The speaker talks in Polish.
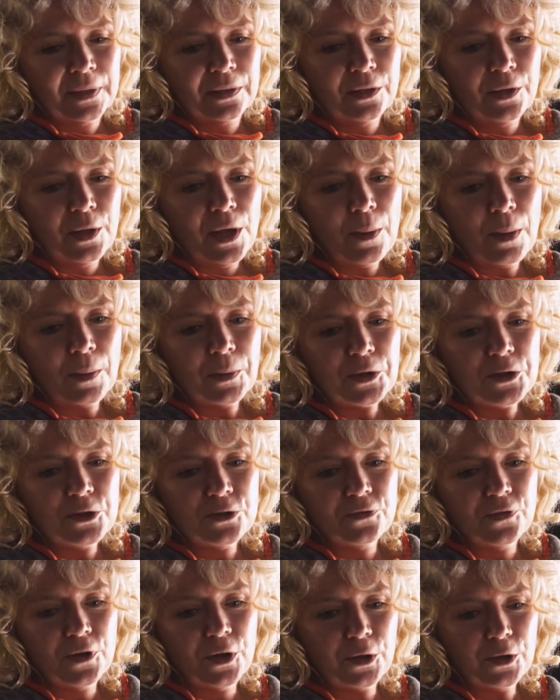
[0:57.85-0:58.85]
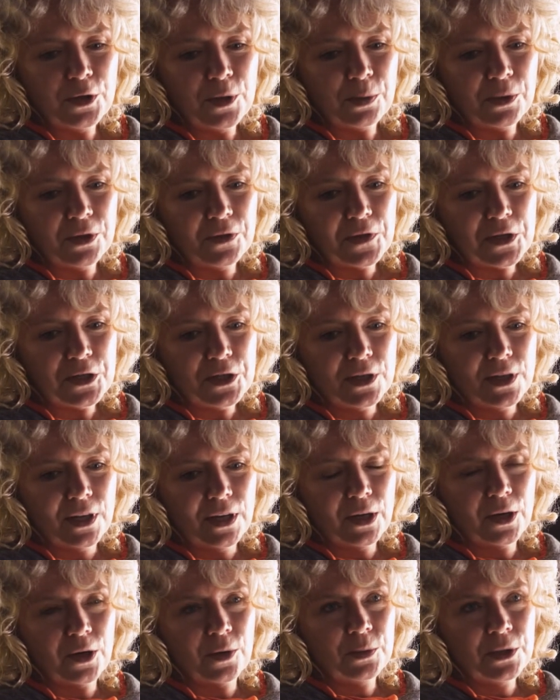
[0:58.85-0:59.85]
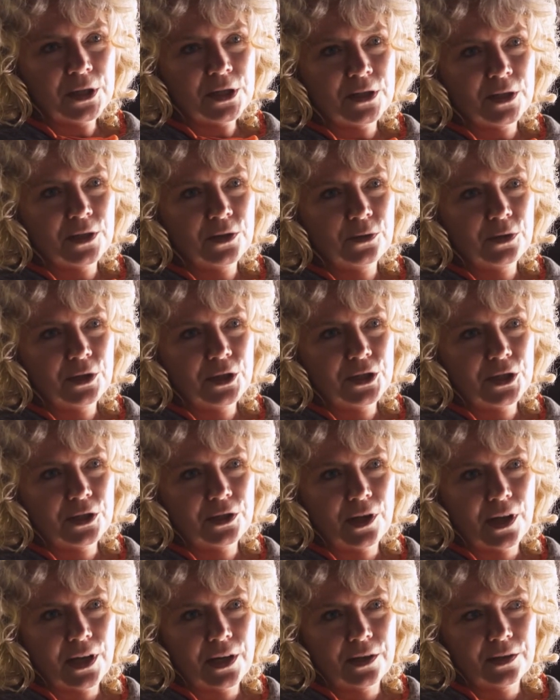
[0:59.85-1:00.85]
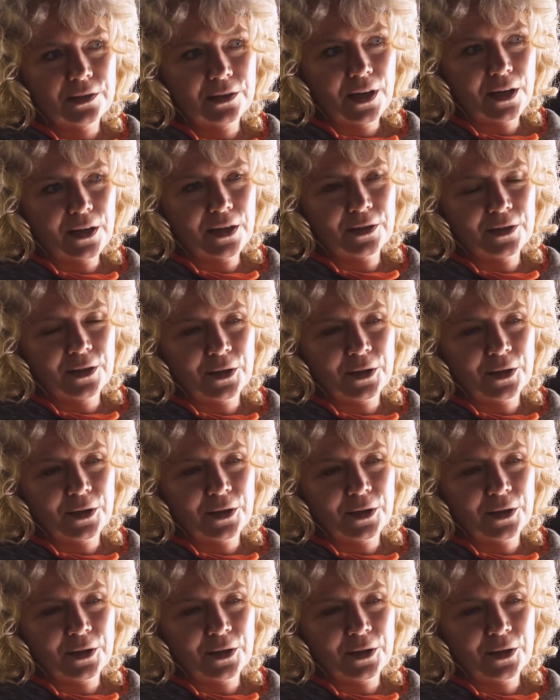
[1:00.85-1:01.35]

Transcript: No ja mam dosyć wygodnie, ponieważ niedaleko mnie znajduje się targ,